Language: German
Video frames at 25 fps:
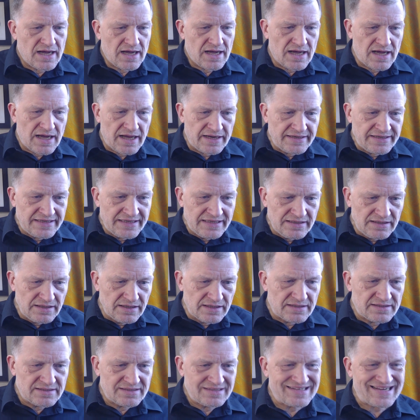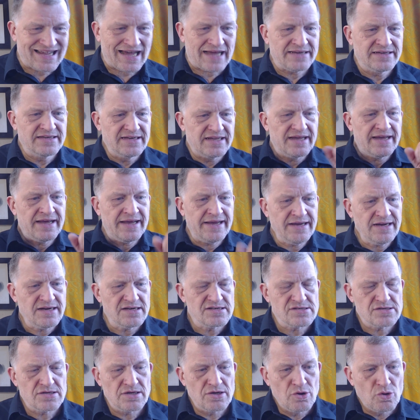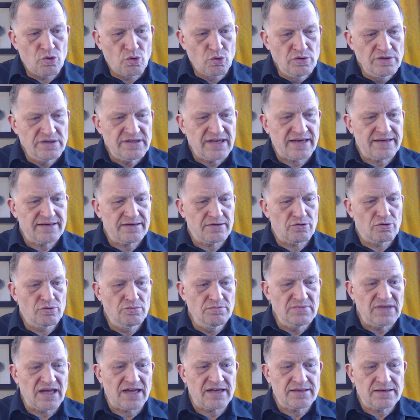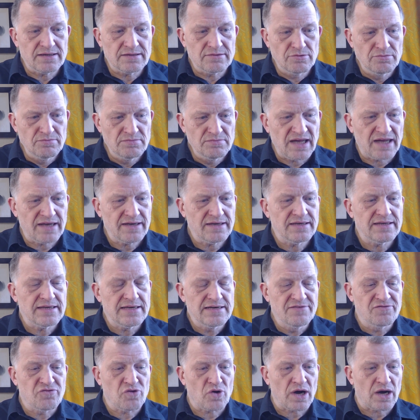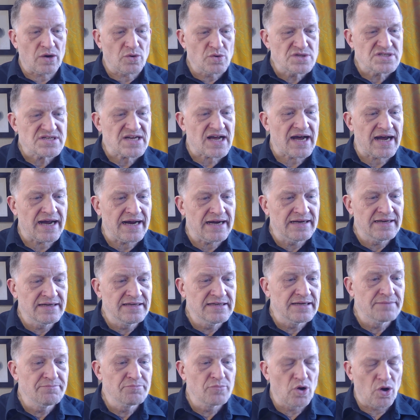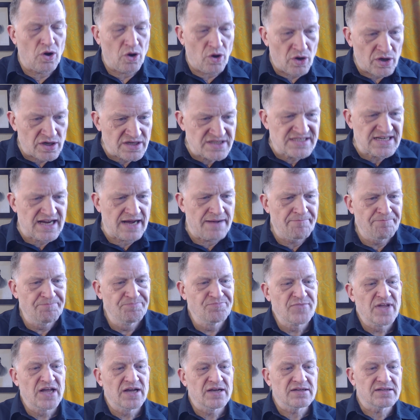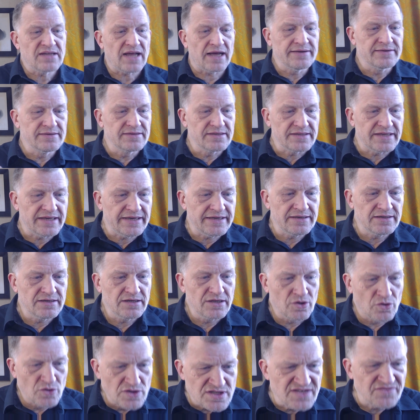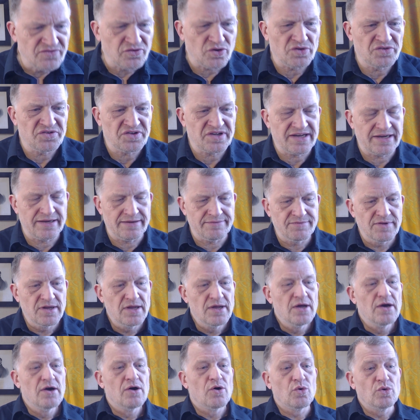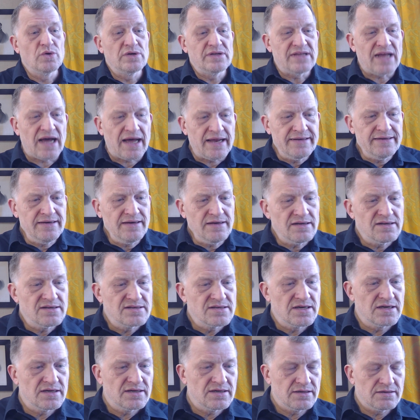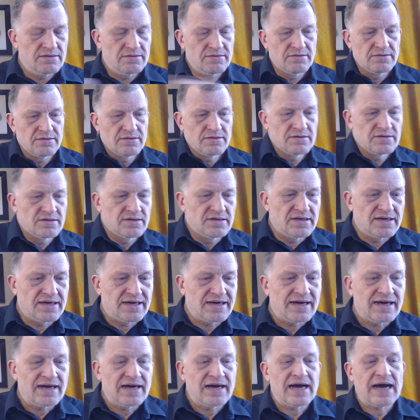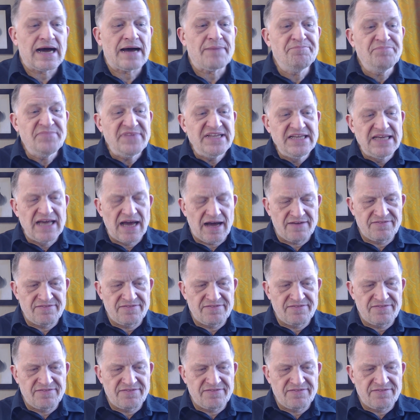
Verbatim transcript: an Hitler drangehängt und dann, um dann, um dann in vorauseilendem Gehorsam dann gegen die Russen vorzugehen. Und dann haben die ja